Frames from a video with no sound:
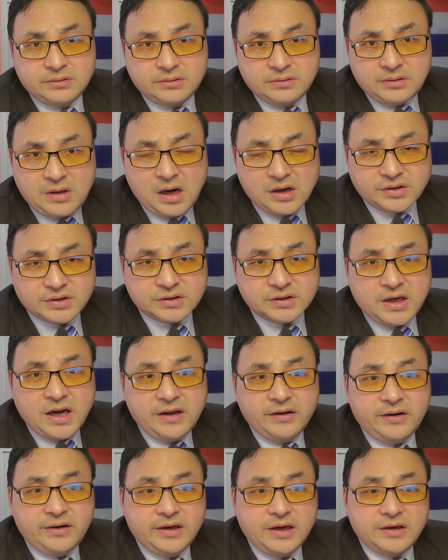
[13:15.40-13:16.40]
他只
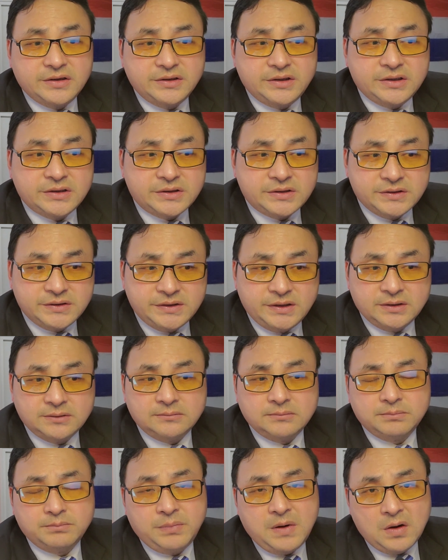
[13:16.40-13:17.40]
干了两件事情：
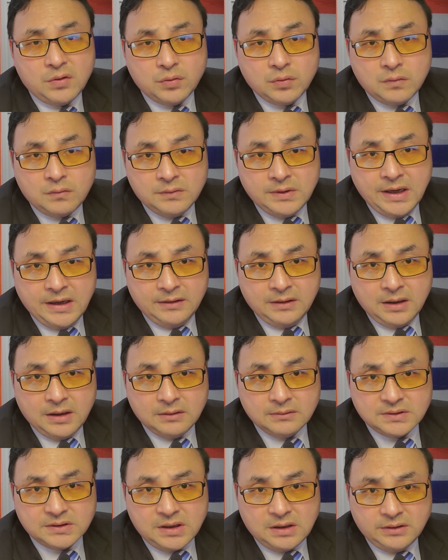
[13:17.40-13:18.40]
帮助共产
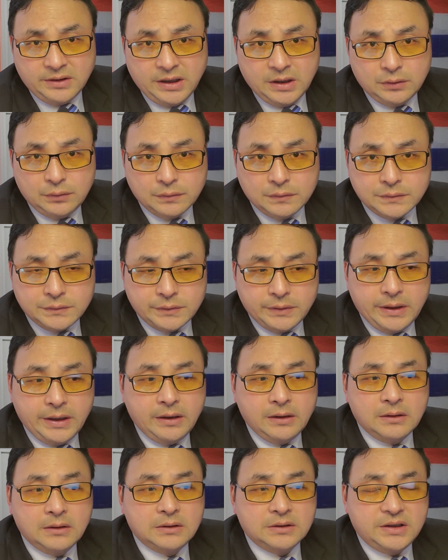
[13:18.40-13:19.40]
党上台夺
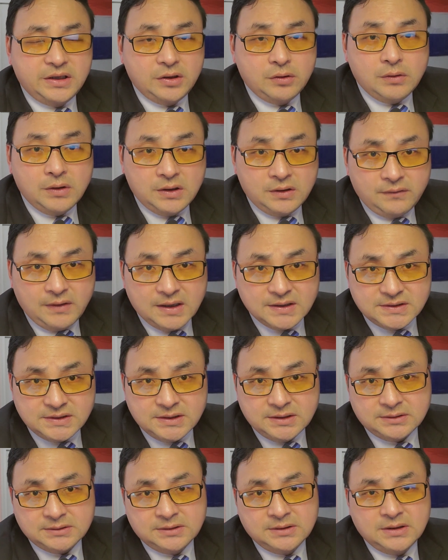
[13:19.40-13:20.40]
权，提供合法
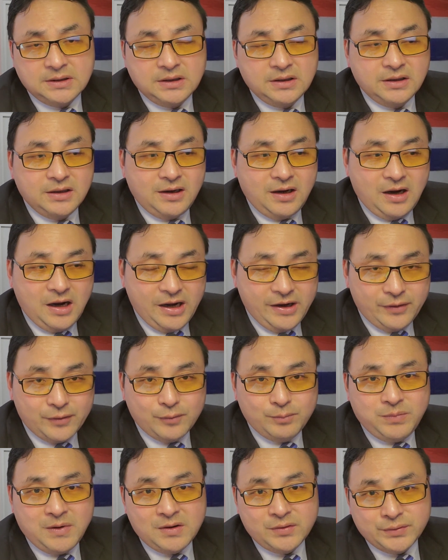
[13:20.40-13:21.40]
性；还有
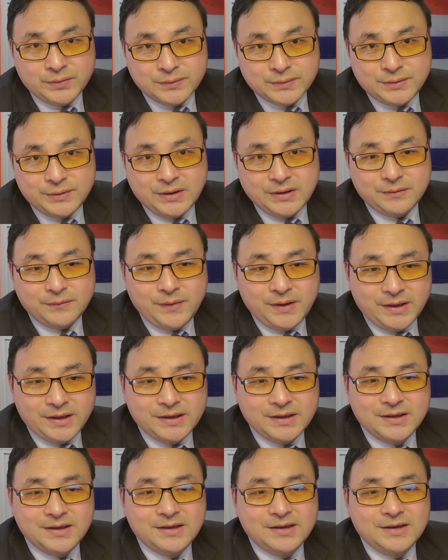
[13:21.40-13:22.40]
帮助权
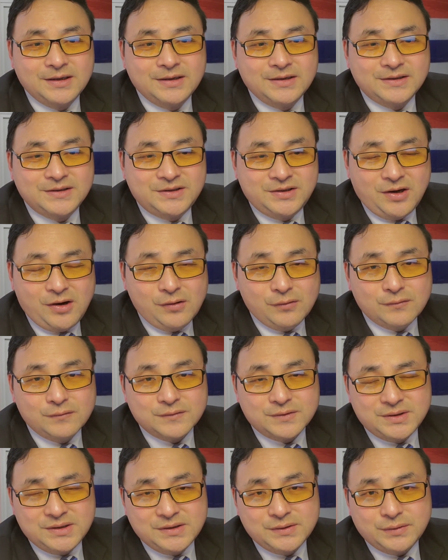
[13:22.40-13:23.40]
贵敲骨
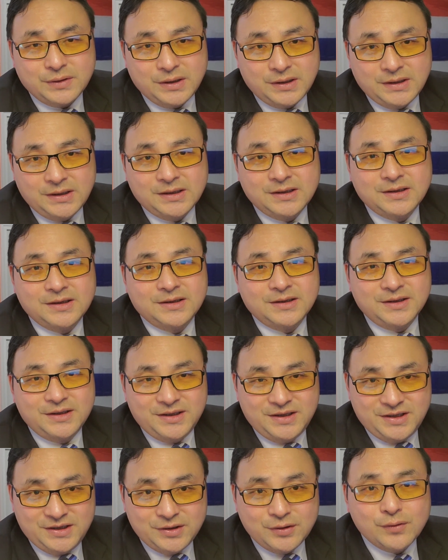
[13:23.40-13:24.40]
吸髓，
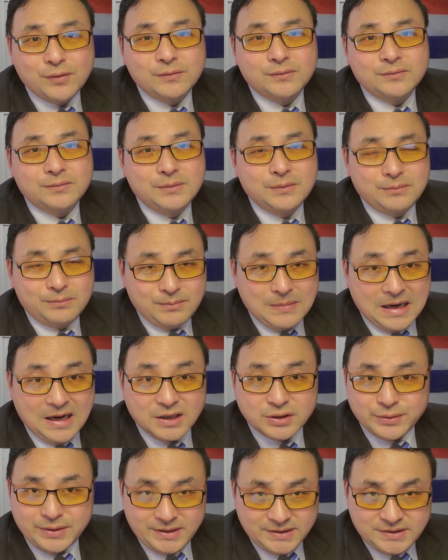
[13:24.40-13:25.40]
提供麻
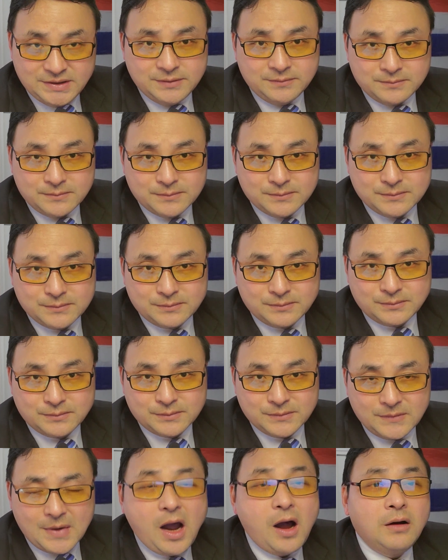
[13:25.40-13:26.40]
醉剂。
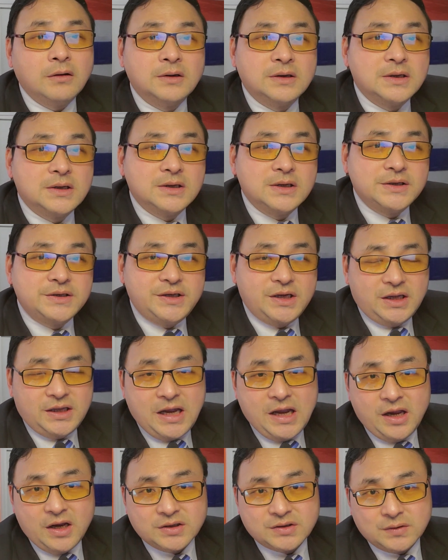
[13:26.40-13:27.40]
好，谢谢
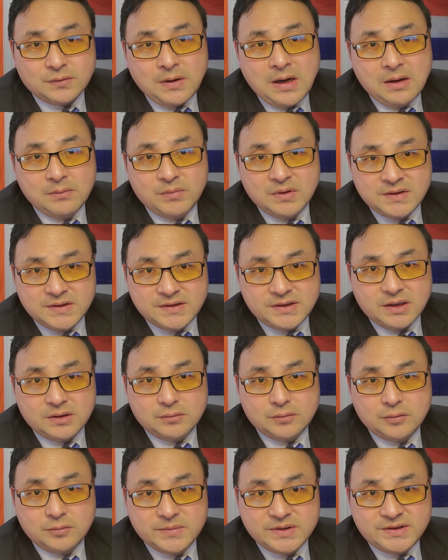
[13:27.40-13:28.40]
大家收看本期节
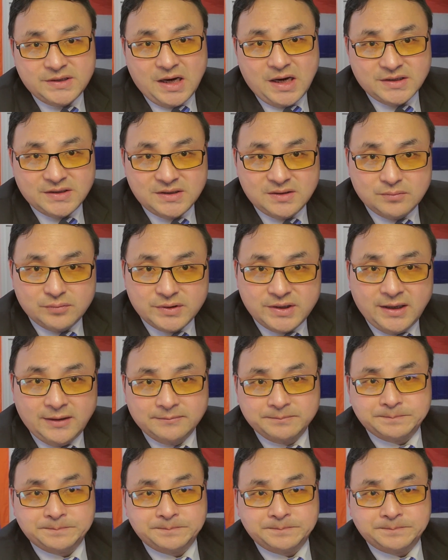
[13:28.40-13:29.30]
目，我们下期节目见。